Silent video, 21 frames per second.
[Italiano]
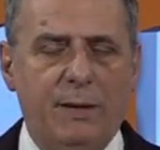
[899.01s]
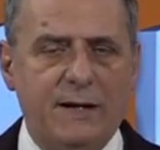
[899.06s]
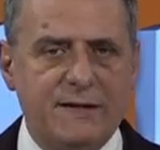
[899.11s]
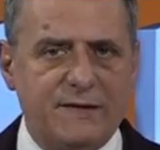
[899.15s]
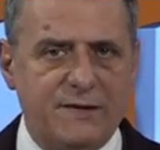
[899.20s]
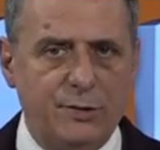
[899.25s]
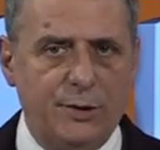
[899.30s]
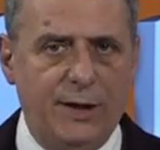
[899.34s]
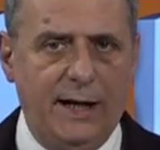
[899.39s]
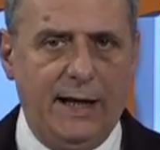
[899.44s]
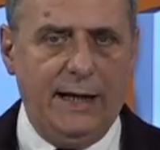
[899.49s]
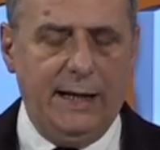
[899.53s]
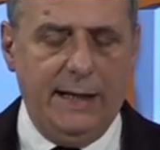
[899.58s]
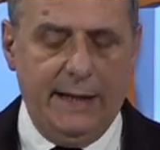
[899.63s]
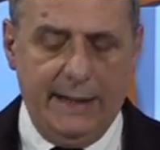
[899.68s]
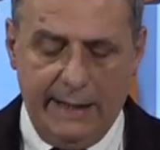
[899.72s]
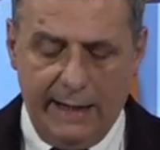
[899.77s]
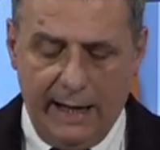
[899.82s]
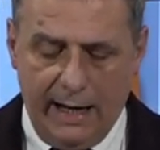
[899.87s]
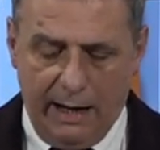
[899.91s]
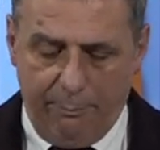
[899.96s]

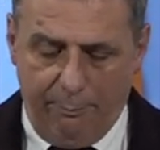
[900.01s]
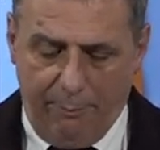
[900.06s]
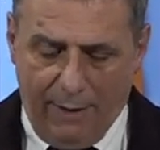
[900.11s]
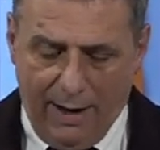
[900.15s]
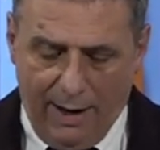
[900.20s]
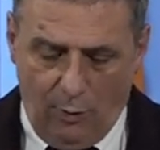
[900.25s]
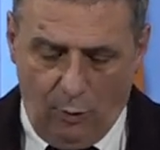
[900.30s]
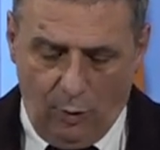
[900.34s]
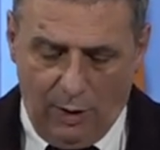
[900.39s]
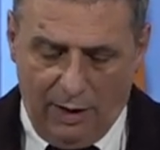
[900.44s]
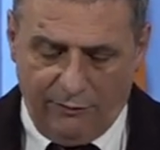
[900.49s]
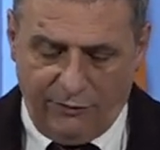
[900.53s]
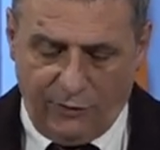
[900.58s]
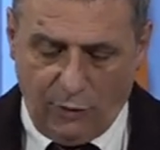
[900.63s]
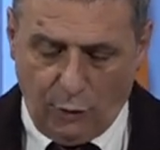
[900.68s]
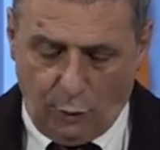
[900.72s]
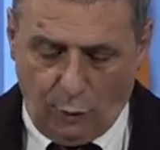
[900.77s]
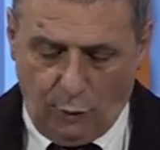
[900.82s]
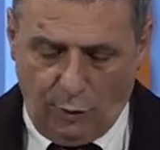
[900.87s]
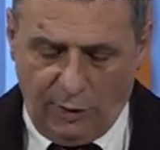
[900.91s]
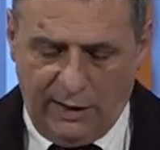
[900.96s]
Pastorelli e Paola
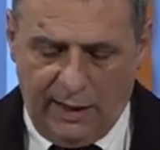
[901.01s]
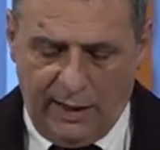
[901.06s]
Fioroni